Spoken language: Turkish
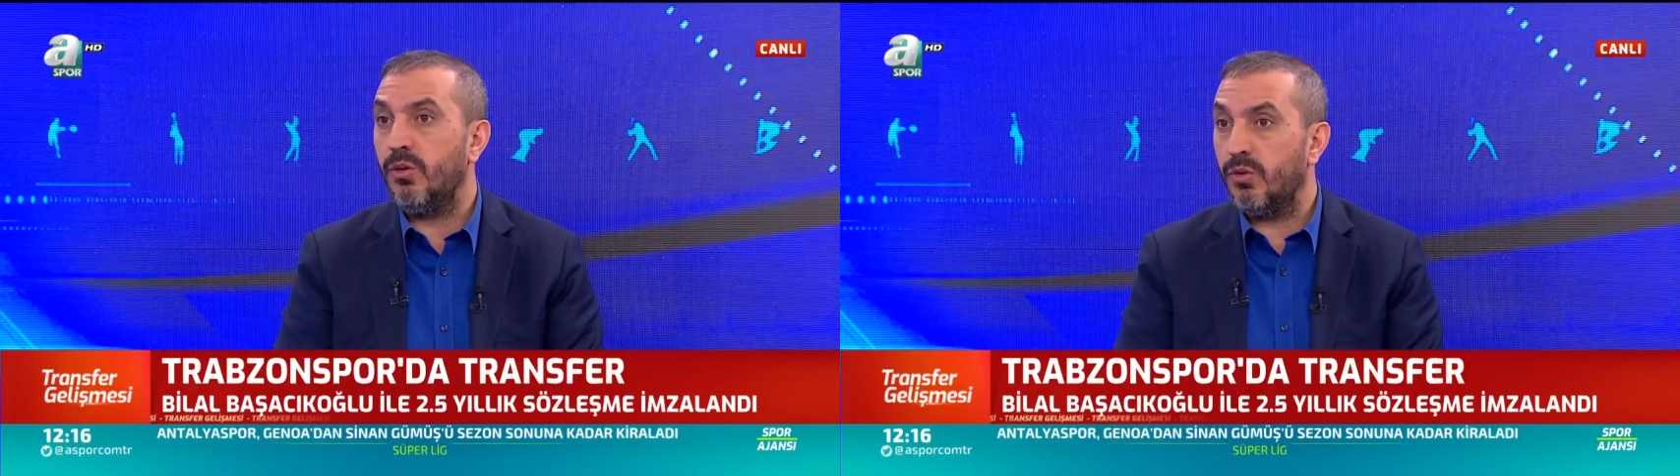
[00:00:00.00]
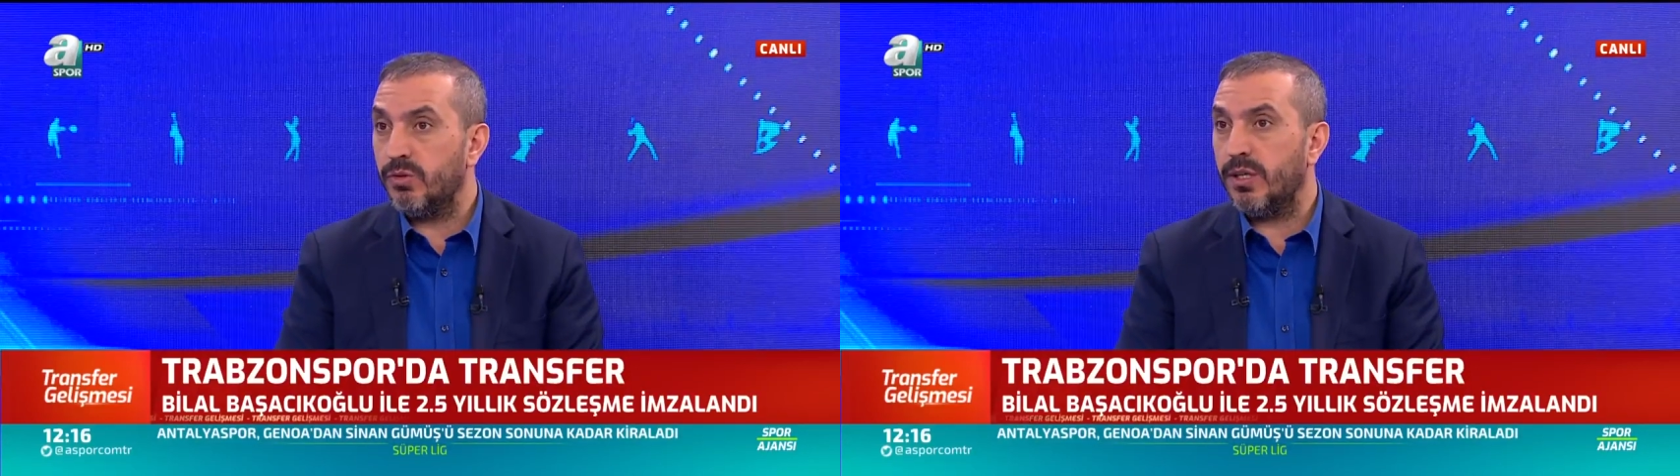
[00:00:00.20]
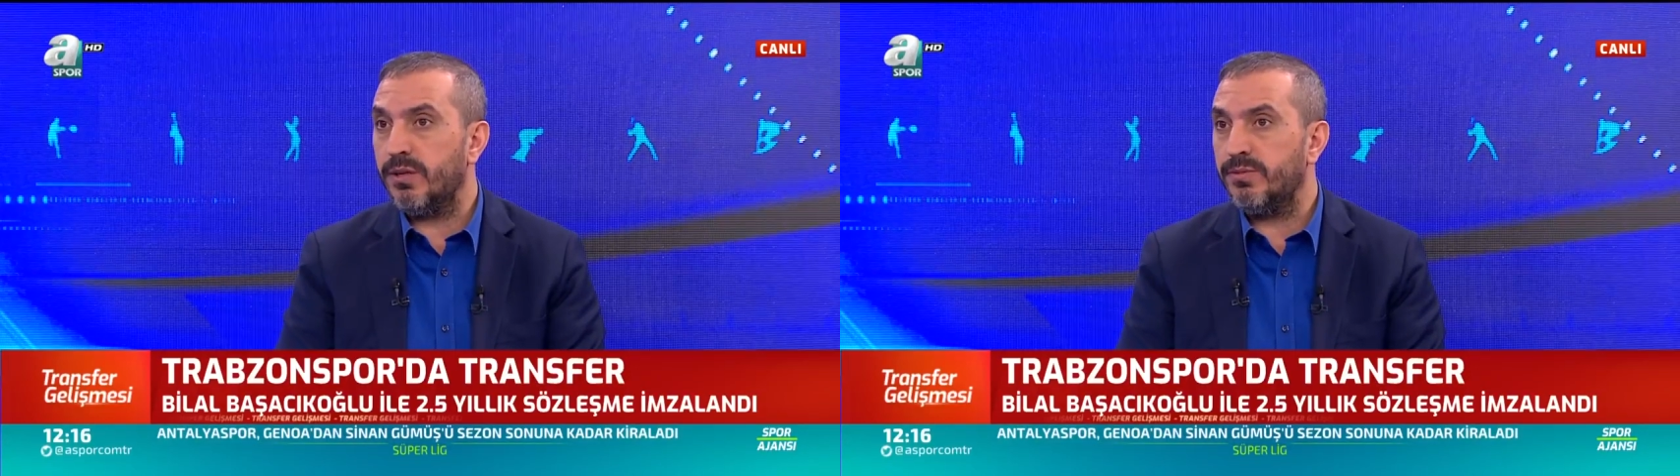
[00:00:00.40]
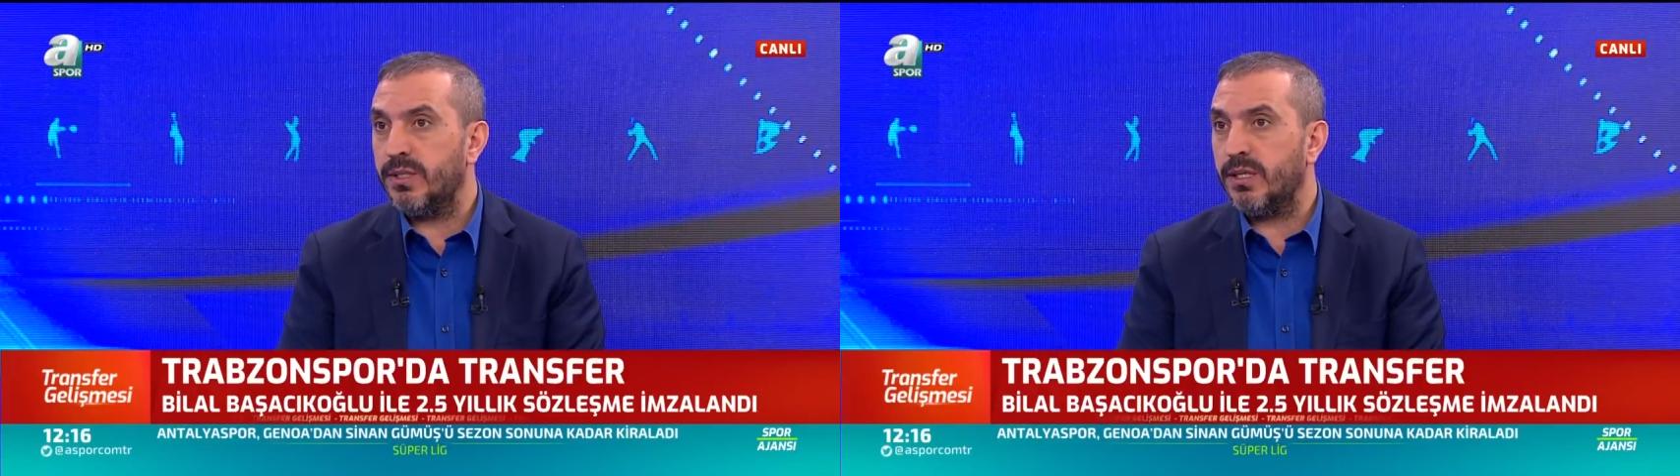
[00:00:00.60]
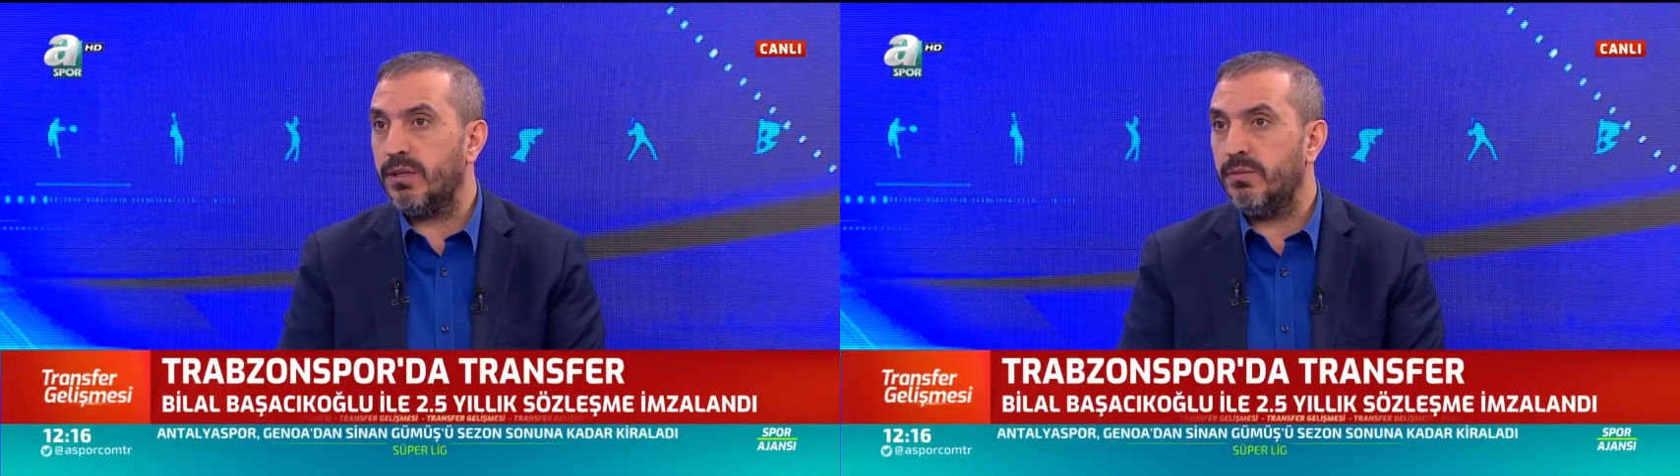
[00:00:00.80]
ön
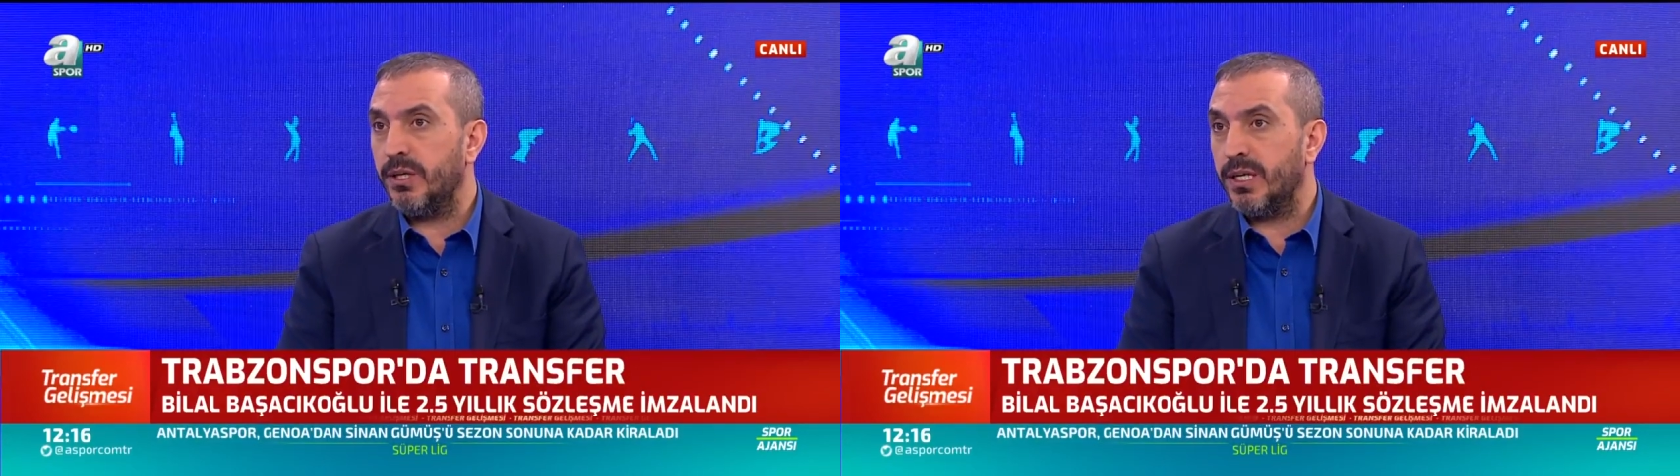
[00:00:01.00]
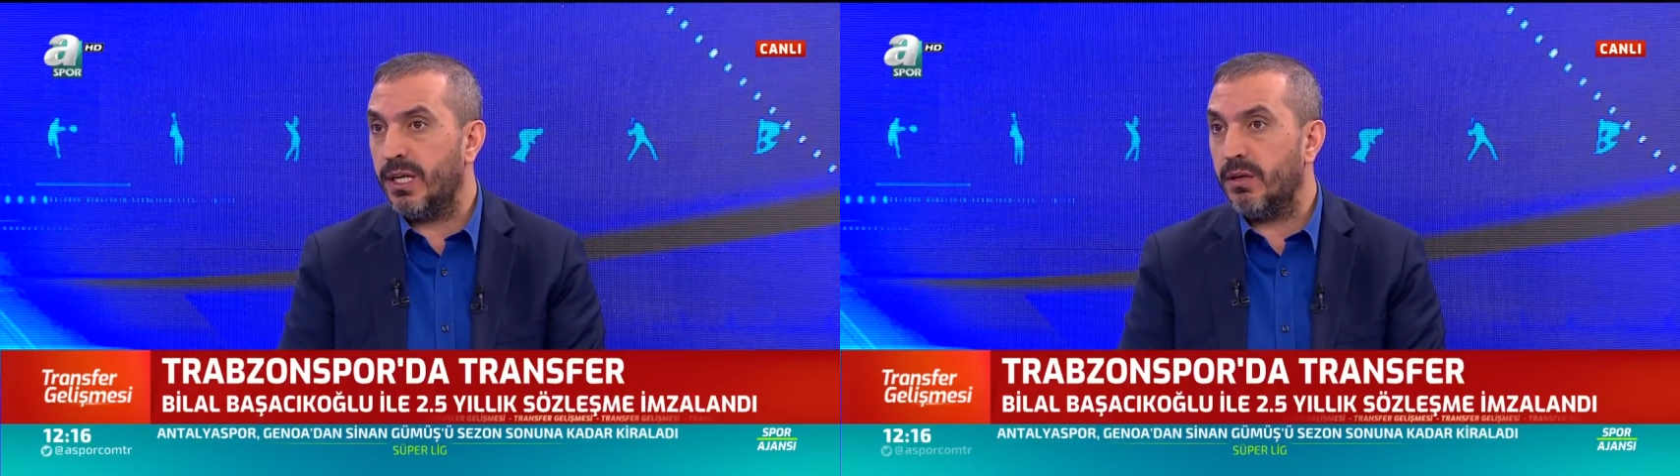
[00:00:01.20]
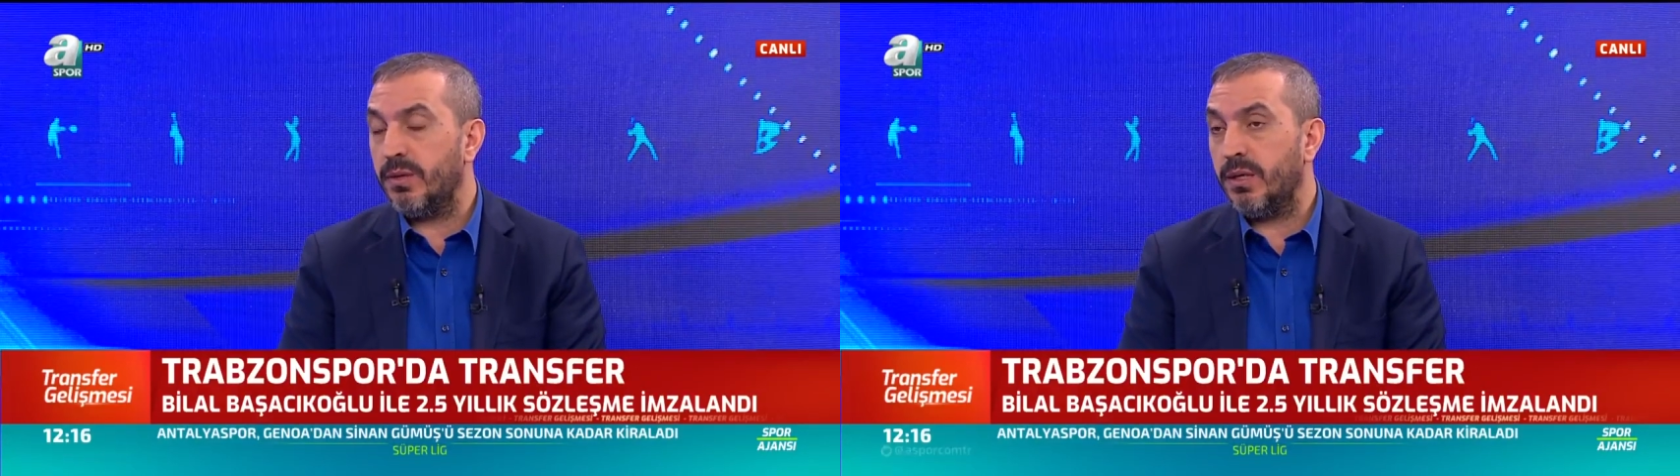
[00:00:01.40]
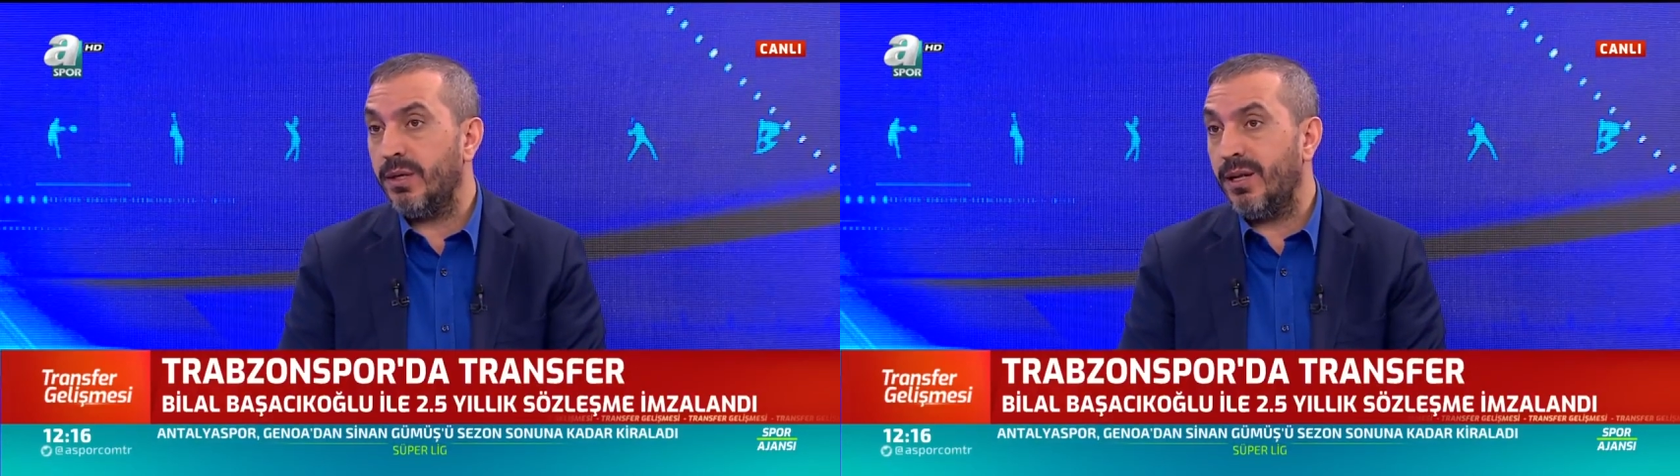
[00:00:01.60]
tarafta Bakayeme'ye